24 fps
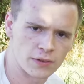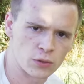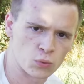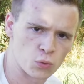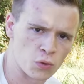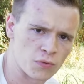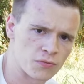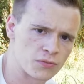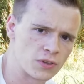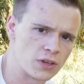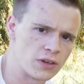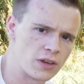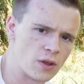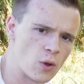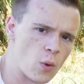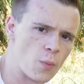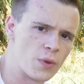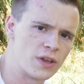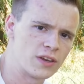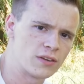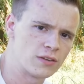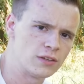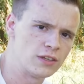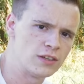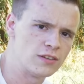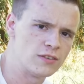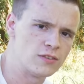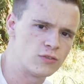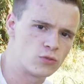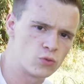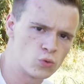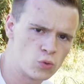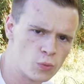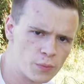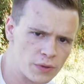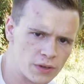Wir dürfen in dem Moment nicht
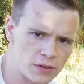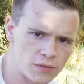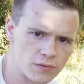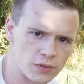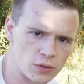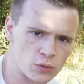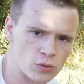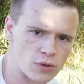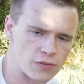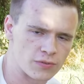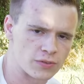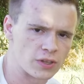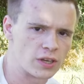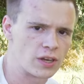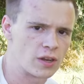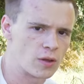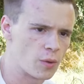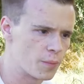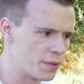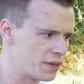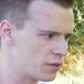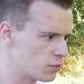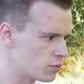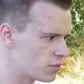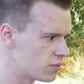zoomen, wir dürfen in dem Moment